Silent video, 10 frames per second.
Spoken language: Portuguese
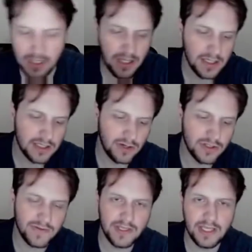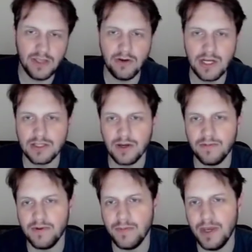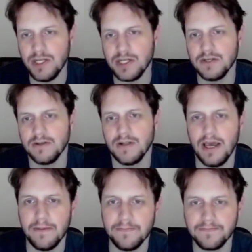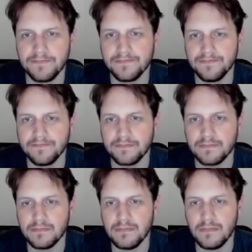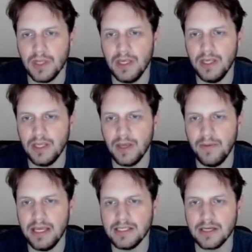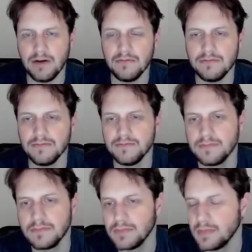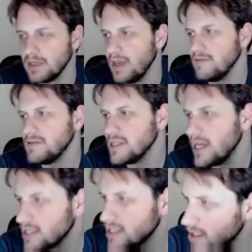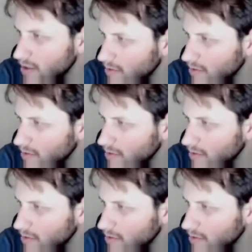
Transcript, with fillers: São os vendedores, obviamente, né? E também são quem vocês acham que são?